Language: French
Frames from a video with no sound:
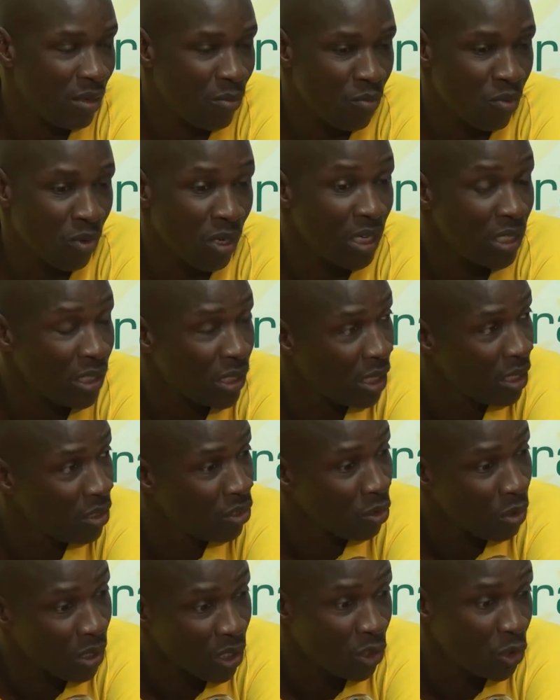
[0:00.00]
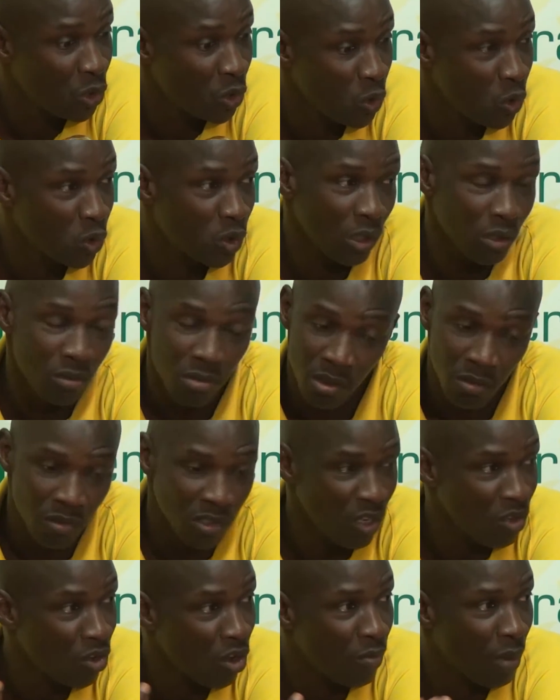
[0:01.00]
Pour des jeunes joueurs qui jouent,
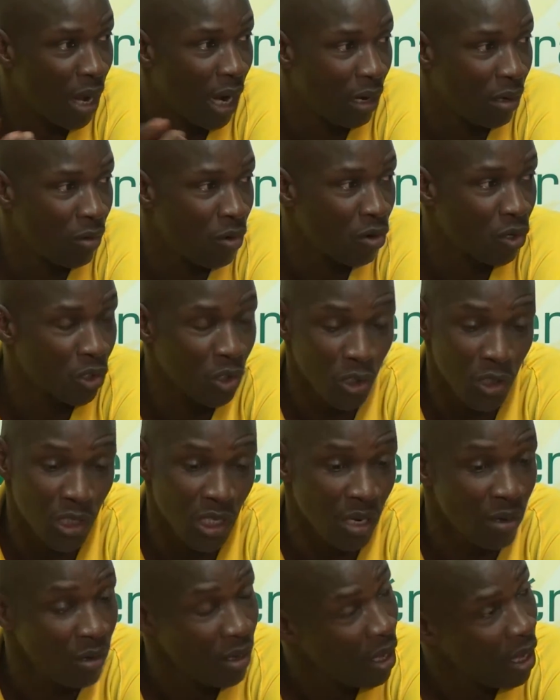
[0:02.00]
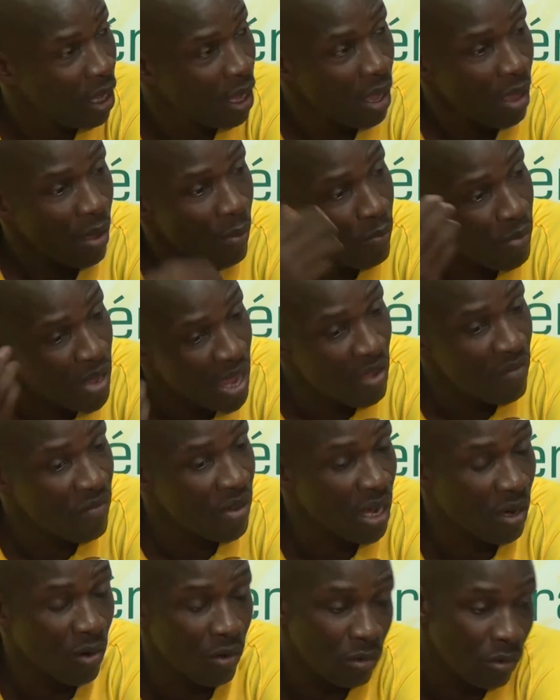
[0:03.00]
c'est normal. Donc je dis que bien
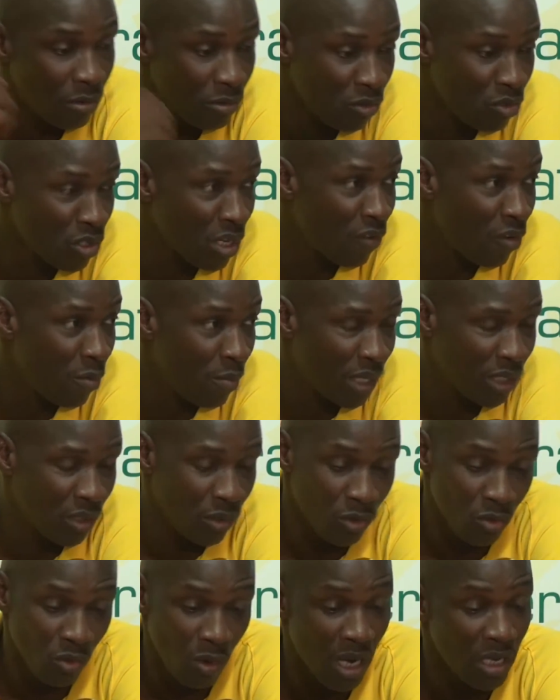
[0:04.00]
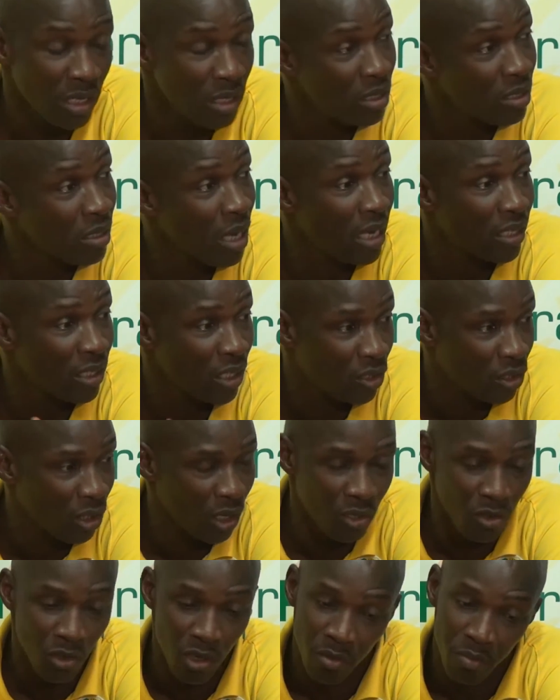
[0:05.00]
vrai que nous avons battu 3-2, ça a été
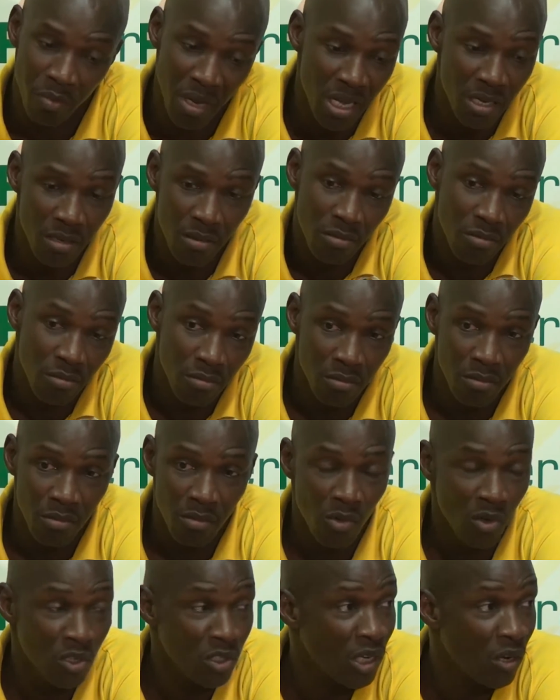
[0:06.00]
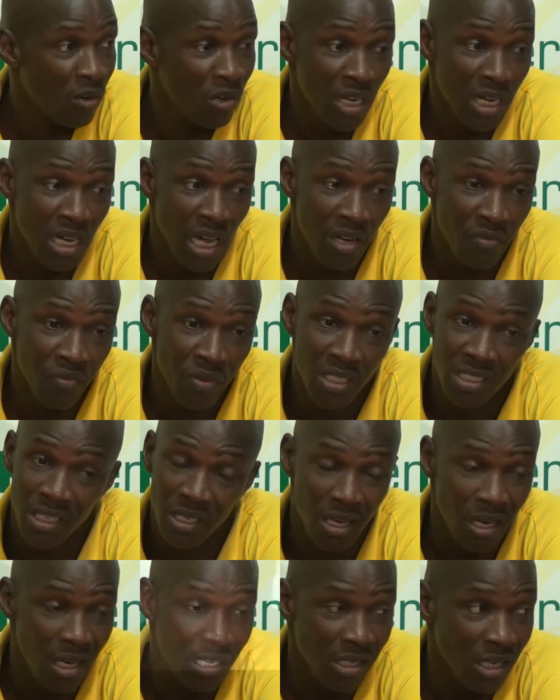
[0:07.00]
très dur, mais on, est qualifié,
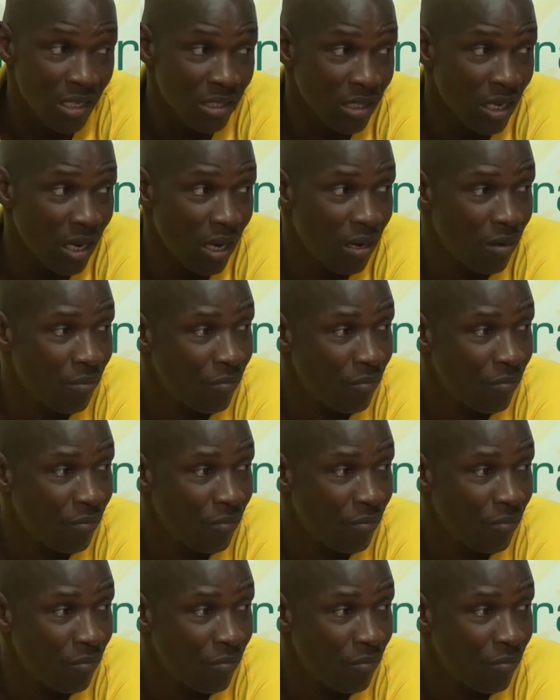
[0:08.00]
c'était l'essentiel.